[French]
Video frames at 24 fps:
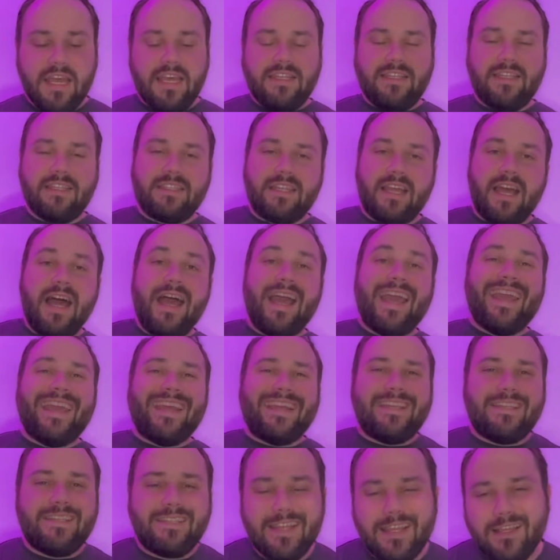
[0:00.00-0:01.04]
ce sera
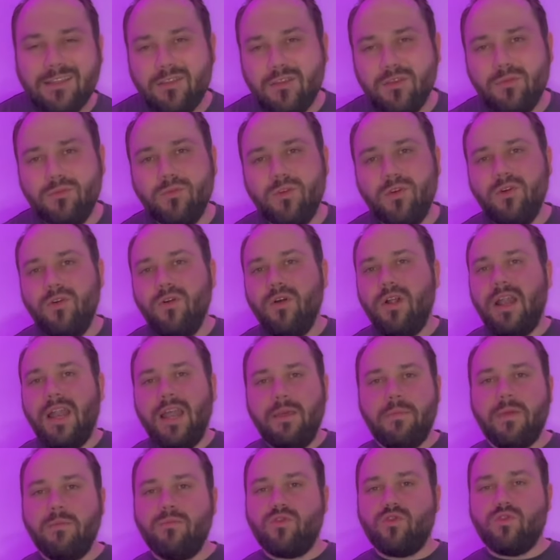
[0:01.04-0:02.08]
exactement la
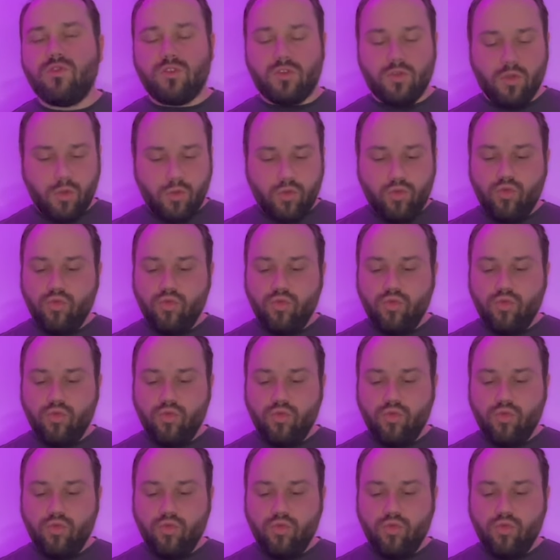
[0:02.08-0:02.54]
même chose.